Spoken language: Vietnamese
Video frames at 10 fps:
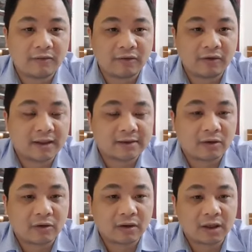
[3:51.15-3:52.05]
và
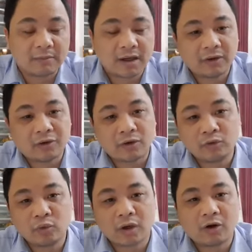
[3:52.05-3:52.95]
sau đó thì các bạn vẫn có
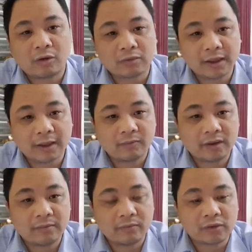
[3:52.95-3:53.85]
nhu cầu học tiếp
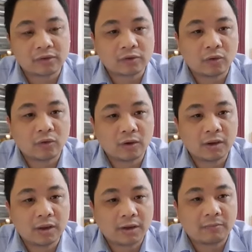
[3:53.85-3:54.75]
vì một số
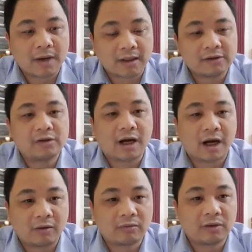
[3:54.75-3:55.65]
bạn chưa được
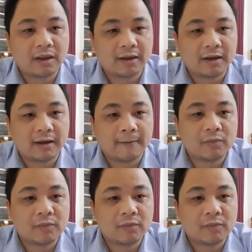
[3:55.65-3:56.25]
học nên là